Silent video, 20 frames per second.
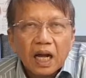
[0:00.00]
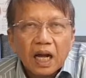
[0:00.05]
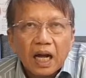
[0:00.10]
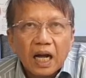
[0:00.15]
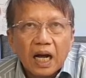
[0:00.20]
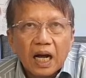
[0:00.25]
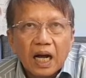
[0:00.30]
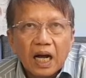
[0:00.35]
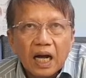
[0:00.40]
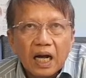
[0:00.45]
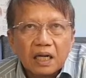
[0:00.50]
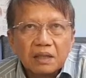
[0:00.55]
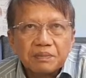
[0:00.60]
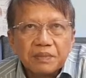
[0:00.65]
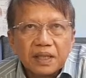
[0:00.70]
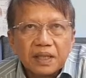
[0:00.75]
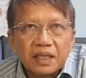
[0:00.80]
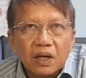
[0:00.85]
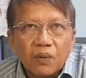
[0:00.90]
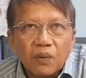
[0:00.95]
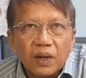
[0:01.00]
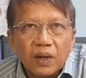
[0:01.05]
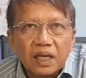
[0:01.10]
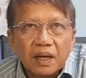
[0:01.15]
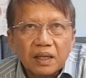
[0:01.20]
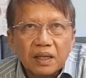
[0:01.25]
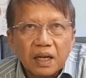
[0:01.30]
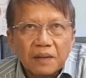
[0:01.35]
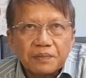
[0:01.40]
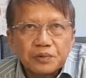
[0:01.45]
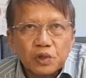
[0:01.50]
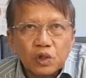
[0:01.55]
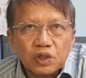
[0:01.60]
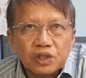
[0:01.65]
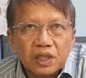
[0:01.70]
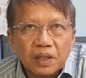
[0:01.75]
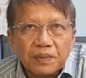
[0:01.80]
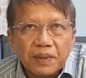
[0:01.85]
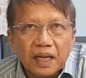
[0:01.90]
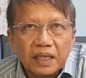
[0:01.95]
Uh, ang migawan ng capsules
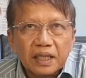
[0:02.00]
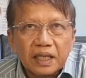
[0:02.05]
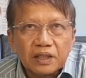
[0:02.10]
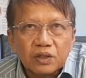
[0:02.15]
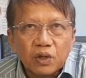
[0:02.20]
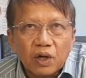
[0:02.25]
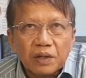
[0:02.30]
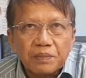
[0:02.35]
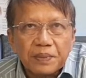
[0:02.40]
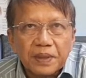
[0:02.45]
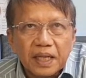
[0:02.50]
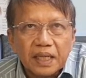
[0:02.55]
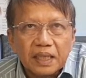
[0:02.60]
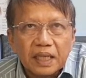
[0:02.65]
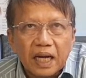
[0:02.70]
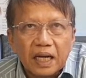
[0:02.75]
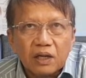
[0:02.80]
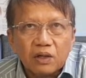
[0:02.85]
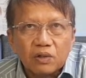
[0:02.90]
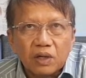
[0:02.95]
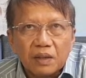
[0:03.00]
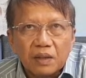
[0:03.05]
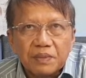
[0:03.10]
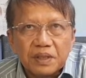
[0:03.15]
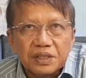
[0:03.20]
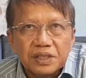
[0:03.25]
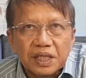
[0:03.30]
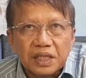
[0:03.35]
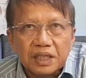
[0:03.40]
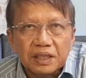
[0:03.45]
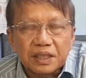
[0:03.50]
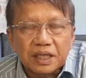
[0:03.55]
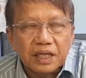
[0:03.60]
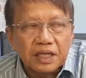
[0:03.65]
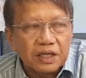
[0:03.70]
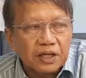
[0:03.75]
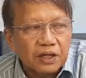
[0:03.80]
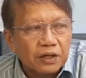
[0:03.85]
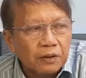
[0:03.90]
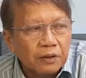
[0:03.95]
naman, ito ay pinaghalong Amazing
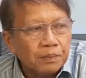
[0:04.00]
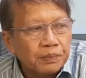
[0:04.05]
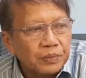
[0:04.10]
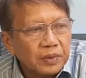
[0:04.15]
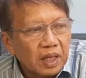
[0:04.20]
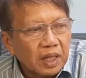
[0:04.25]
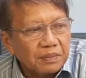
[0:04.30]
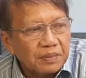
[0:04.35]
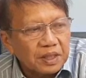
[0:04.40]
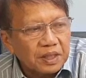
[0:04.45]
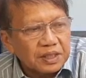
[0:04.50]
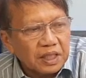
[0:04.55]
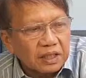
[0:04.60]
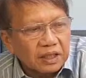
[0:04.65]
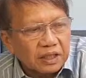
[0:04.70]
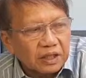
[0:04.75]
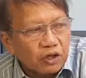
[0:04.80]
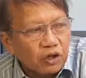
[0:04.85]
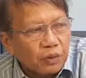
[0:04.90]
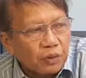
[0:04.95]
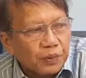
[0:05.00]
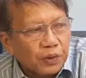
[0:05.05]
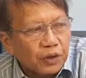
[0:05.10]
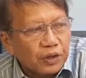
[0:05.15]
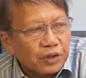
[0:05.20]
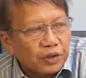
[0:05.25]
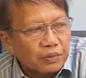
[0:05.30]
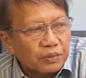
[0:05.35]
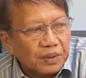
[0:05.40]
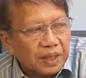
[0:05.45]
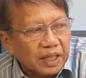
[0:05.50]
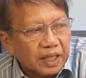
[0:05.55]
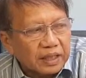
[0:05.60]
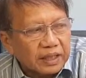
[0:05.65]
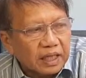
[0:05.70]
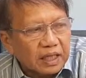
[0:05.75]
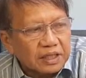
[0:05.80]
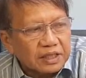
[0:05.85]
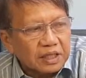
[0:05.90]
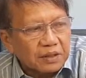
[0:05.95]
Trio. Amazing Trio po, yung
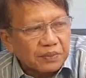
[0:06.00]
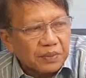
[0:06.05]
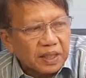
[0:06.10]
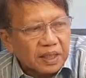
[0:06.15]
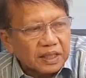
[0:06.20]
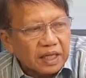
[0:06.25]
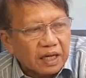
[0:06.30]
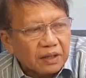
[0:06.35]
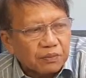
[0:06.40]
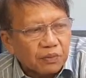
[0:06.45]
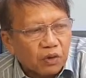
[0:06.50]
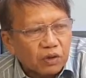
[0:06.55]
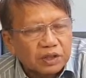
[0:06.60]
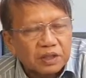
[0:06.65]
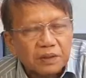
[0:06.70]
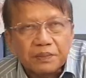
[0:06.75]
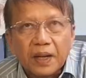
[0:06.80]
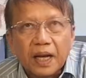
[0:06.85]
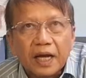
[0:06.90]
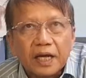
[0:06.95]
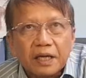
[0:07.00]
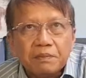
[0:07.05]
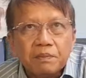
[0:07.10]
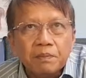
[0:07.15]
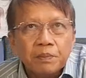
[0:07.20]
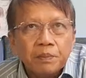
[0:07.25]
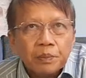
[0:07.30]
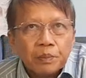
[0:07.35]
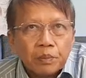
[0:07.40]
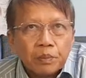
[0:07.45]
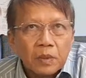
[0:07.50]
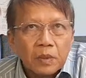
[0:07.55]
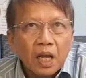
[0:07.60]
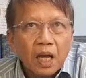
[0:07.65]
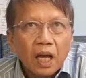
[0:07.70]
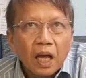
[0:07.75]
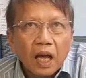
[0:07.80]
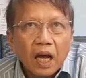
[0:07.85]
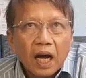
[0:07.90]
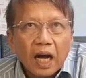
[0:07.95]
Miracle C Mega Multiplied.
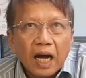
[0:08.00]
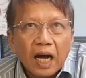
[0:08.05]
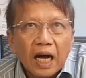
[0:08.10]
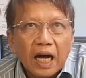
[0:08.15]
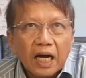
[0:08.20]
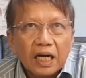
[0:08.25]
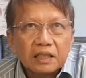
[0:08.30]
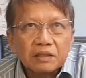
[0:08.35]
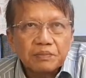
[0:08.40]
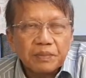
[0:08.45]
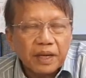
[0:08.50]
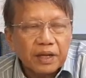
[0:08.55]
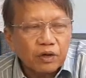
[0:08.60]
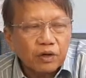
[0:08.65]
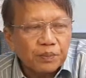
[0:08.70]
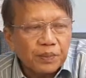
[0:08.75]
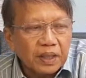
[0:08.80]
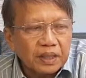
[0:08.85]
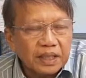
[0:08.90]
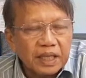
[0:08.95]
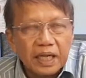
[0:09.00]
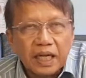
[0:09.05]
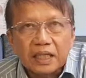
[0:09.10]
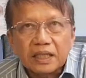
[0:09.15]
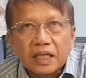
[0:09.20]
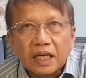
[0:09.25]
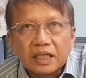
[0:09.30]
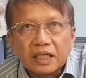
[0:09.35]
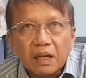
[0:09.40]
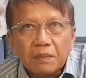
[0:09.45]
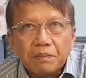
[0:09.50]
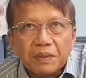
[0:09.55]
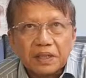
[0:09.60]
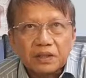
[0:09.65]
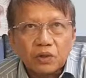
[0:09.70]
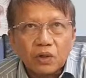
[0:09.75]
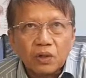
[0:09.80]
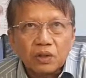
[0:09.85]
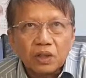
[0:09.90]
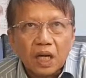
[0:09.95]
At meron pang dinagdag na
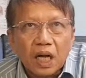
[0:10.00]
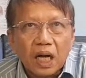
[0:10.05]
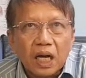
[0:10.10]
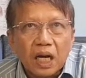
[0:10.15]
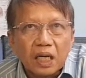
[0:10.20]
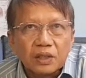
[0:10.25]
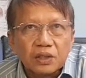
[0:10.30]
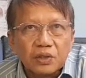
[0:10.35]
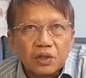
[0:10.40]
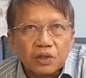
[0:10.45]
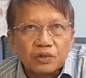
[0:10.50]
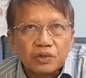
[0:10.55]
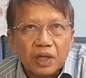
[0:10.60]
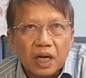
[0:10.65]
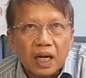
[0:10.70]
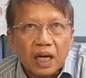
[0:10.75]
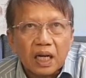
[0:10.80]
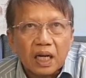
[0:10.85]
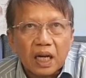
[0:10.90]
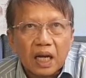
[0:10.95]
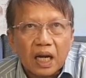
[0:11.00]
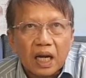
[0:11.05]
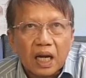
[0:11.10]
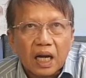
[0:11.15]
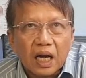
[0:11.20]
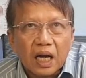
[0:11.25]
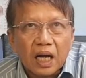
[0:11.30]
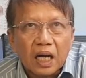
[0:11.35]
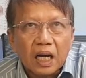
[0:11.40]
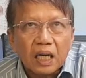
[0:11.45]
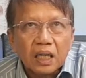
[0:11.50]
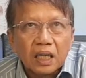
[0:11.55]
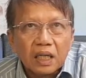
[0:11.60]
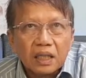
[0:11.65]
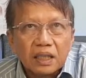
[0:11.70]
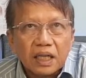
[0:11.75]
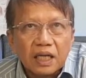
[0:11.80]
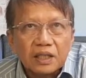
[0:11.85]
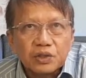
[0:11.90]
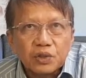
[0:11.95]
pitong uh, neutral uh,
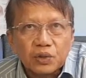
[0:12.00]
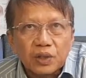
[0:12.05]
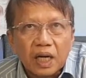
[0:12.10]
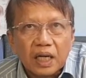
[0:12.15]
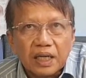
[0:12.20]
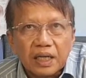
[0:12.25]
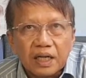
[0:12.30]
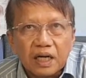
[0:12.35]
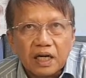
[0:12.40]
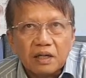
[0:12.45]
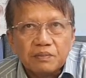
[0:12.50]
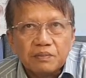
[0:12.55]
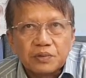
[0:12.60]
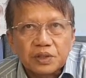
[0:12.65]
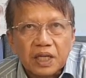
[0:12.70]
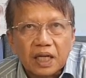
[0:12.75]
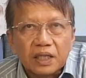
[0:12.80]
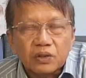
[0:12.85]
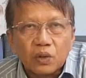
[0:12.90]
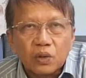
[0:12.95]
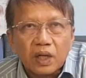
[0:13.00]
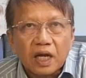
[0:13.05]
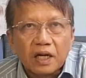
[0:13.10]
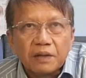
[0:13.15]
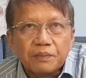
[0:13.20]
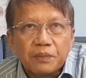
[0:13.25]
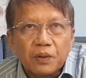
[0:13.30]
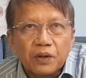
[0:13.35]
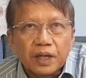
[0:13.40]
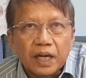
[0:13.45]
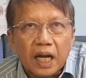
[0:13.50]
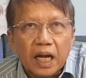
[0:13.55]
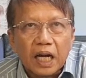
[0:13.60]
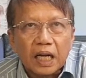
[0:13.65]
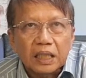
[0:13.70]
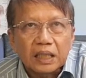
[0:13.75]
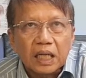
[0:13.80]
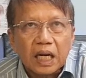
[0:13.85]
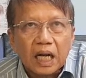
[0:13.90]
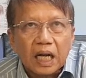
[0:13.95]
natural herbs katulad po
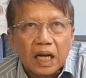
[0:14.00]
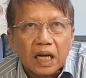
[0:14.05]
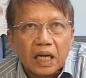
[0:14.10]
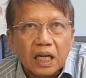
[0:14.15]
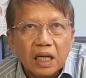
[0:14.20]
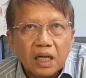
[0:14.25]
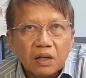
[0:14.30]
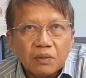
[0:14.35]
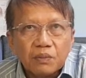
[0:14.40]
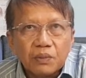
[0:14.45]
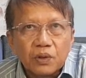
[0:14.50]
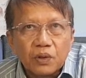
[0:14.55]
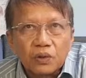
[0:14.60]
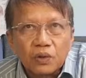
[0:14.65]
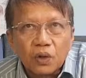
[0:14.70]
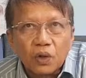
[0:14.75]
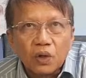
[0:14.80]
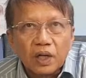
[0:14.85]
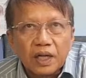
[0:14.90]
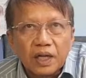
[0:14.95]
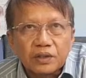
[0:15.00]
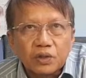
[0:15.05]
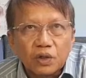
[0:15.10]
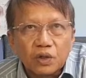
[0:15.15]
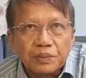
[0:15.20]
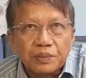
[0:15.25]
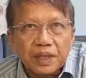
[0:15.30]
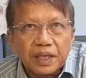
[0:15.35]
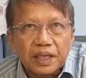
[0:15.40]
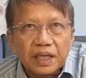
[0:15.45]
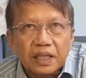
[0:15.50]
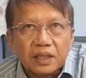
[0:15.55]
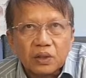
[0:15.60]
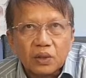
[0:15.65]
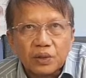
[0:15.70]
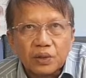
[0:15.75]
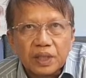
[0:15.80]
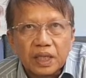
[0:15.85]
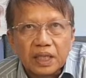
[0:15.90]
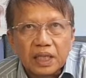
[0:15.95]
ng uh, broccoli, turmeric,
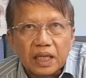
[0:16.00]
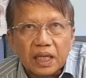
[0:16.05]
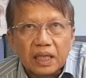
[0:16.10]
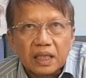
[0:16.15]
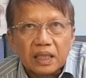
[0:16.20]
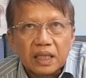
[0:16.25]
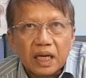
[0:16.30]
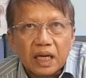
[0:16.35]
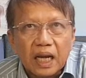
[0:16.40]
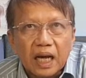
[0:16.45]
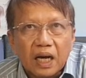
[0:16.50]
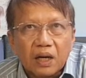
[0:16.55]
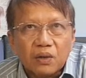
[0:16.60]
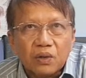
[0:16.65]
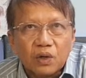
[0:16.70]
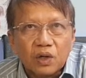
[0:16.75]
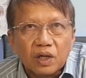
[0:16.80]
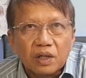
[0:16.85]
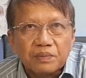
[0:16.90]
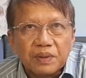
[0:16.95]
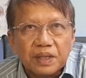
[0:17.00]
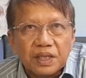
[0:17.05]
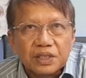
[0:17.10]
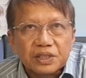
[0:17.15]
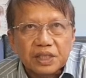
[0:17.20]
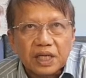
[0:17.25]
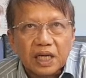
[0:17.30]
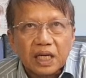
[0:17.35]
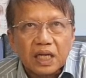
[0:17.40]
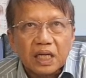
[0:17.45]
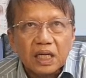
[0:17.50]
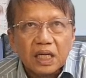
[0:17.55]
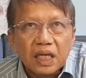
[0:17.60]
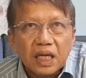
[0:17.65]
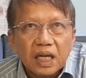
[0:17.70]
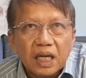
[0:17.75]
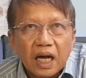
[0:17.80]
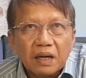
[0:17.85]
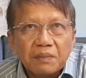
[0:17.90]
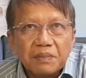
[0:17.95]
luyang dilaw, holy basil,
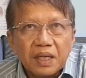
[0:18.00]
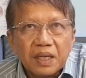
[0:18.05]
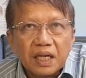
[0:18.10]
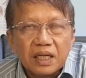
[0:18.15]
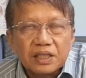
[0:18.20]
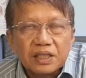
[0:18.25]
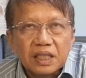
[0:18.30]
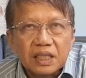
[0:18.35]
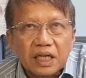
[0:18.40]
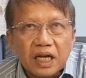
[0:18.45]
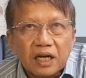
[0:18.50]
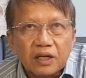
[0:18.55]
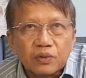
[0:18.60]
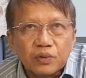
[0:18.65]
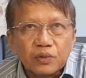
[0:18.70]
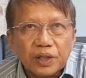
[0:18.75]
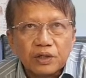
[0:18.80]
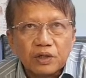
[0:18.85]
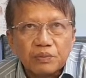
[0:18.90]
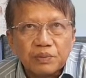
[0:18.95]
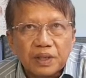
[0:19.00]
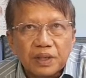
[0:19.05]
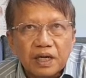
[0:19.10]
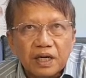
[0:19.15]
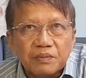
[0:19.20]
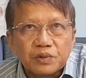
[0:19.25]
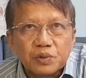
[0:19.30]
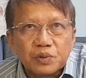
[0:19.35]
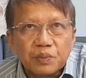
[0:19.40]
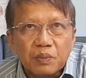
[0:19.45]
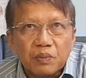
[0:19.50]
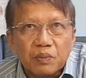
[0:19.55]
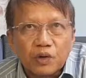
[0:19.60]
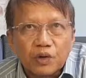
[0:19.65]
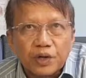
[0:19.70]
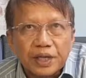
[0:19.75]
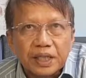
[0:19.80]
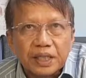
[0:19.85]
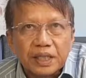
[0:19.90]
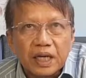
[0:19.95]
ang binansagang Queen of Herbs,
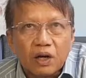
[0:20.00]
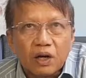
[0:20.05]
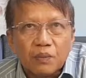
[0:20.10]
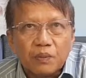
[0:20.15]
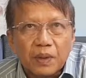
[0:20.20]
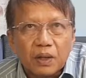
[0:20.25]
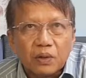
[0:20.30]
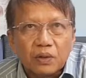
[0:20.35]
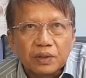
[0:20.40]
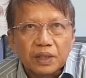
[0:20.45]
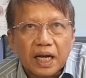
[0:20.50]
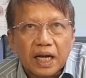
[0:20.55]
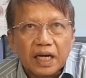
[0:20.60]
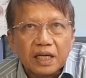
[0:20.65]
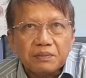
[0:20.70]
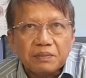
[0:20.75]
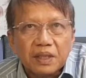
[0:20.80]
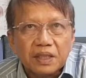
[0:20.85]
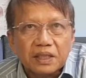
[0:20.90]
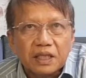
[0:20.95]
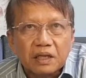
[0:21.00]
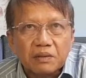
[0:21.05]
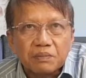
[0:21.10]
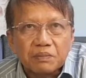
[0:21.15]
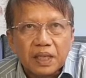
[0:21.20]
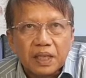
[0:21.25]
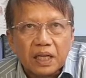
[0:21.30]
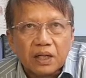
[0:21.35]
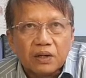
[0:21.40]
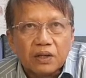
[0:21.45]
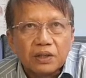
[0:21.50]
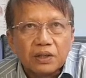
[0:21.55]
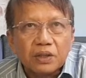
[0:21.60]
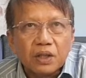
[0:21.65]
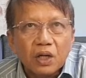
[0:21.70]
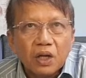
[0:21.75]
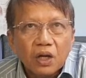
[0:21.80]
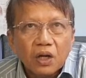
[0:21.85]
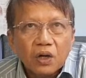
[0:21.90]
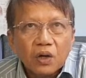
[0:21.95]
moringa o malunggay, bitter melon,
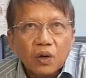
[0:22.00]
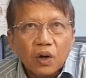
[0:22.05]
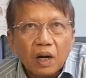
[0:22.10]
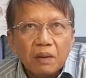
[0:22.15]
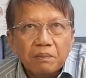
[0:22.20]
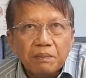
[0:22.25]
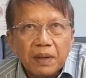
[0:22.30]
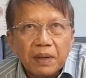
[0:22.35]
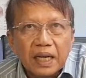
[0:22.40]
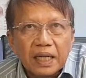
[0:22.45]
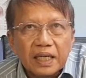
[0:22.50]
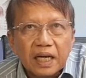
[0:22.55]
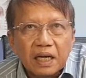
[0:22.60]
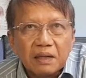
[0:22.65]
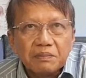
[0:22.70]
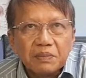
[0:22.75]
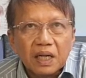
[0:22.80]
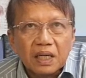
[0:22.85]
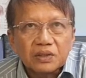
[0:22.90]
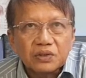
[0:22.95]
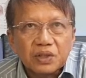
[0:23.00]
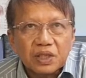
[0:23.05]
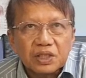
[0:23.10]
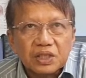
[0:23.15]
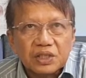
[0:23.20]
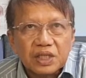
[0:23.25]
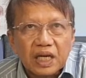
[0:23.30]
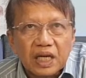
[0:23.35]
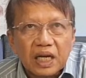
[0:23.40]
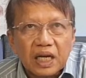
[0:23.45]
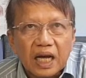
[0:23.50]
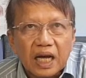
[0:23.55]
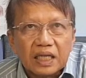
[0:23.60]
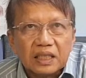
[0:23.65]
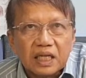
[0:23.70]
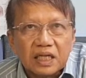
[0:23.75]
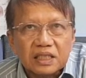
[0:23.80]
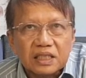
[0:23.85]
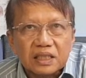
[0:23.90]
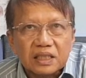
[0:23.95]
o ang palaya, milk thistle at
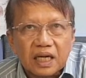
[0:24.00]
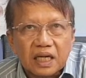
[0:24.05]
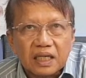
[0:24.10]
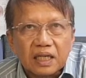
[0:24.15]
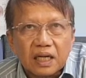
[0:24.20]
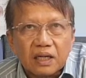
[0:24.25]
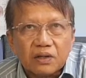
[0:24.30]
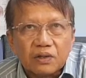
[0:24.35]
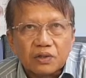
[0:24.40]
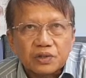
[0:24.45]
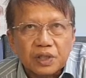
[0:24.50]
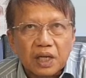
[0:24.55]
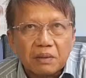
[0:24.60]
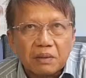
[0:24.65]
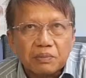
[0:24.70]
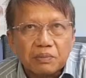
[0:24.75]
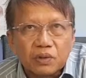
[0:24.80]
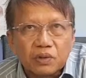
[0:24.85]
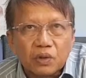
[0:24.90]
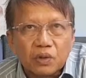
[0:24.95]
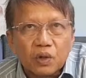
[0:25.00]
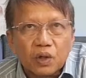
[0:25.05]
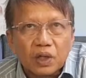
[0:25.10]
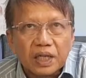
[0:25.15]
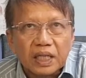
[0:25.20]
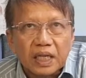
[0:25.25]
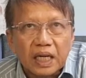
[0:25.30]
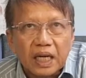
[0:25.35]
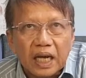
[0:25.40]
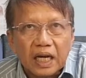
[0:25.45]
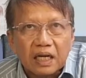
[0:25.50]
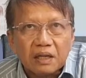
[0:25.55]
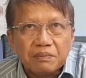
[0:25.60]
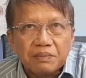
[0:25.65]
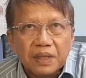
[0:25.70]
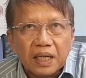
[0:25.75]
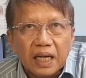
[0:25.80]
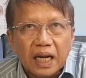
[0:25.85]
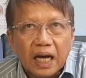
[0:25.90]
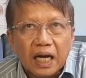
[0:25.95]
astragalus. Ang broccoli kilala
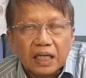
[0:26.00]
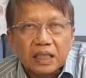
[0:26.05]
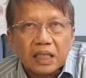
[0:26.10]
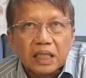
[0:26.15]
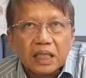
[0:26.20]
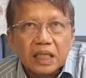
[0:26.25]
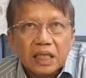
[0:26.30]
bilang